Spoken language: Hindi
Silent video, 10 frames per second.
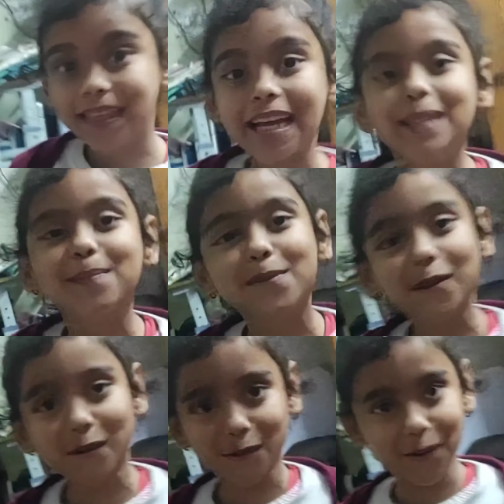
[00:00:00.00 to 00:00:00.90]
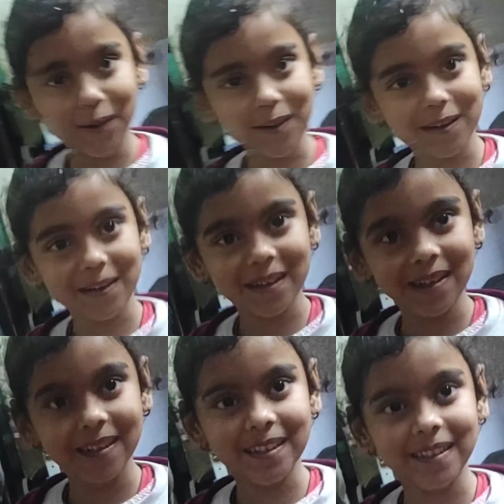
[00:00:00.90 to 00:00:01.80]
तेज
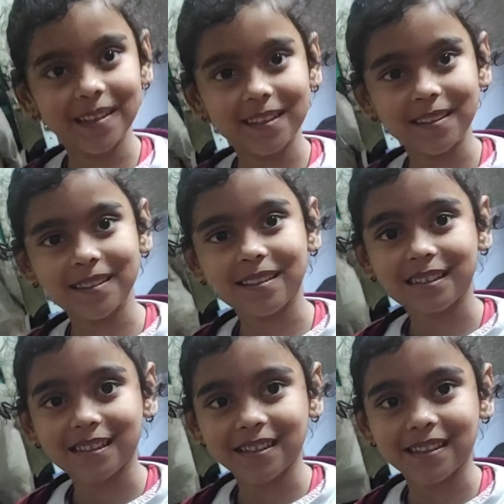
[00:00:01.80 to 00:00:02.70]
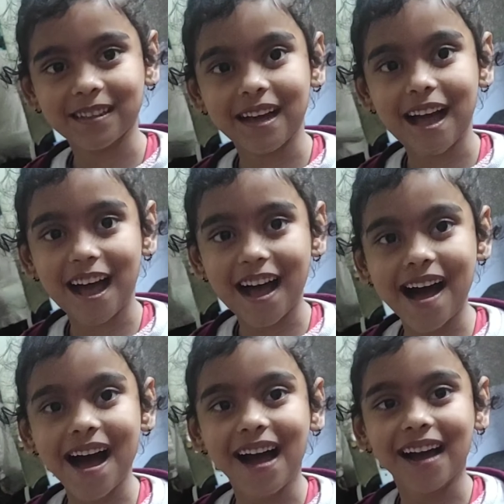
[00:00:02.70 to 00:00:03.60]
बोलो तेज बोलो हाँ।
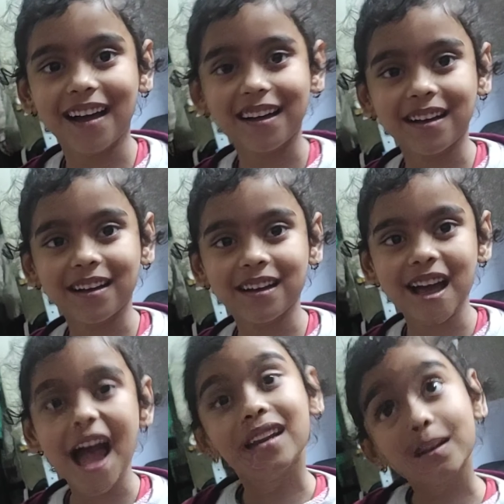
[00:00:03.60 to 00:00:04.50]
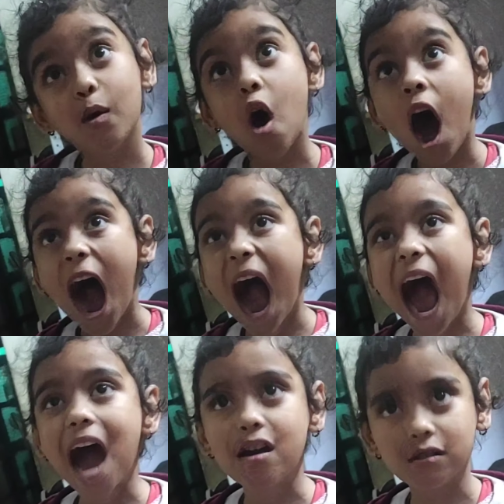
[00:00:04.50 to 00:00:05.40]
नारा कह रहे तेज बोलो
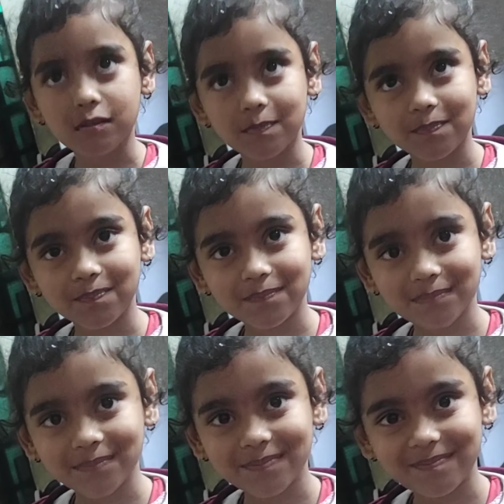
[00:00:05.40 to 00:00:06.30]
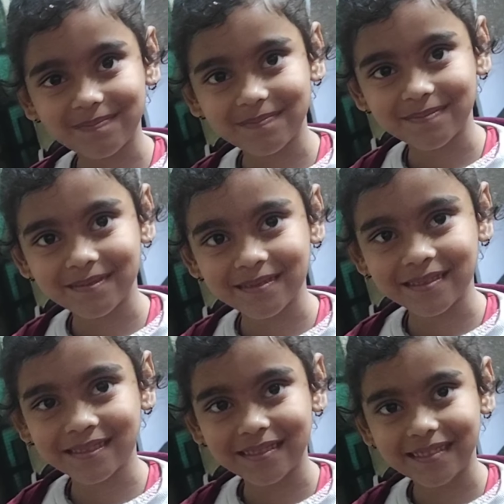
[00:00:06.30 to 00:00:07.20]
और नारा
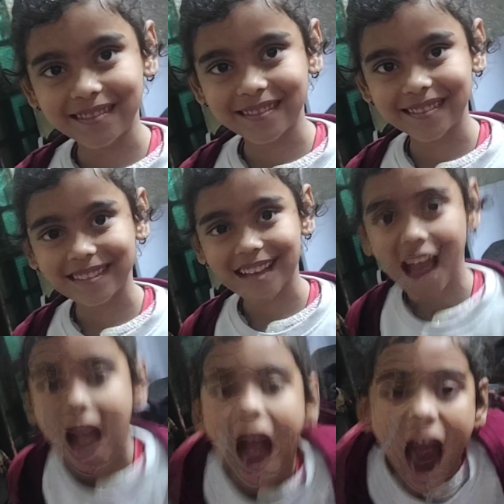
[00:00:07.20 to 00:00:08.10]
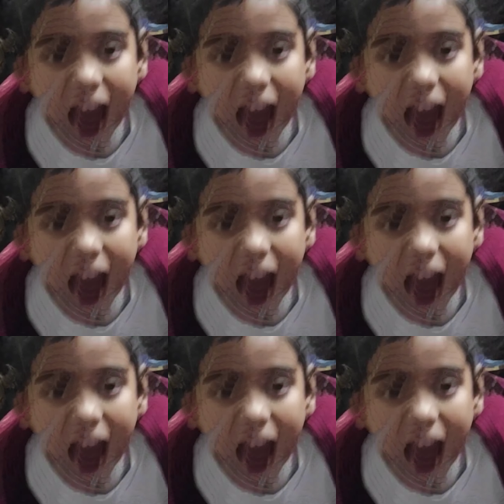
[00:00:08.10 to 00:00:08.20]
डराते हुए हमारे को